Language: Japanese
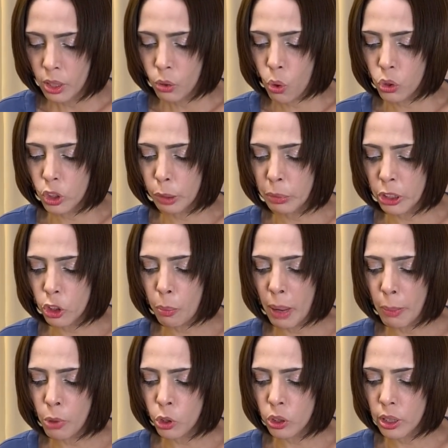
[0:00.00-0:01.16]
国民を
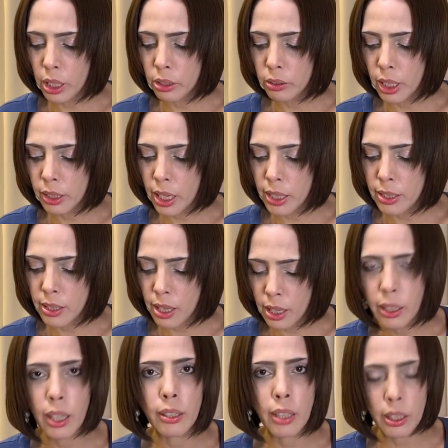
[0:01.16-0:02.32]
守ってくれない政
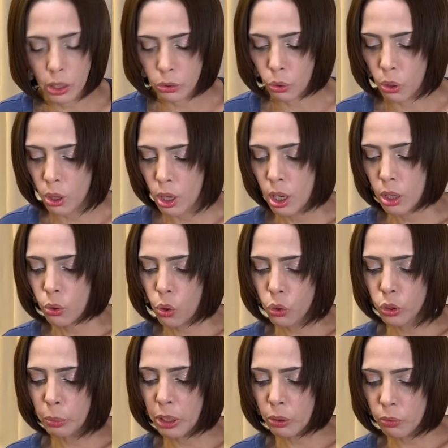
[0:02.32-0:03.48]
権なんだと、
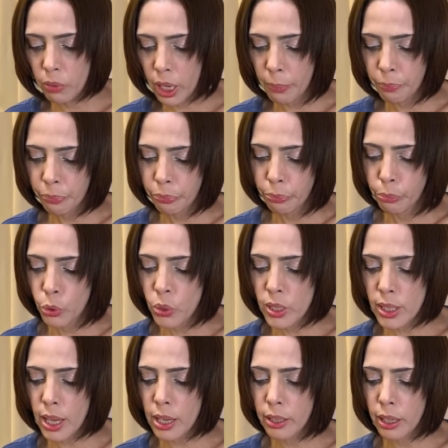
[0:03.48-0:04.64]
国民は文
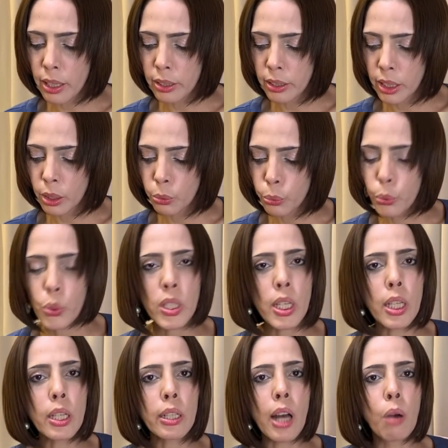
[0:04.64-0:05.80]
政権に不
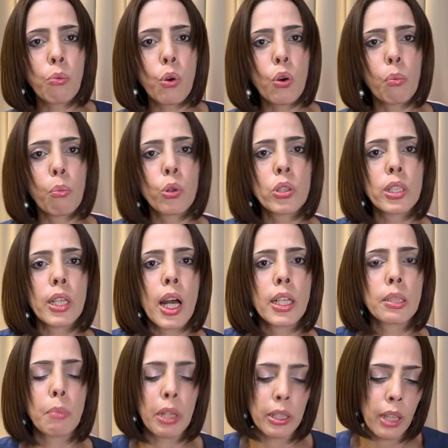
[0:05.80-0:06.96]
信感を持ち
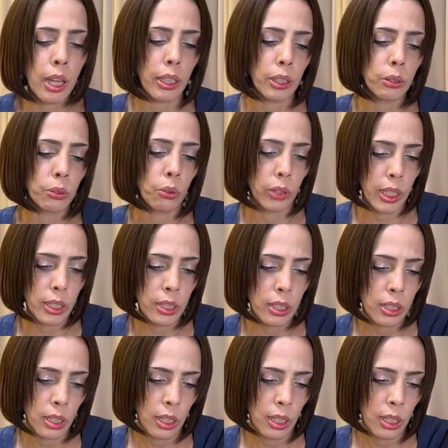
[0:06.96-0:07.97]
始めているのです。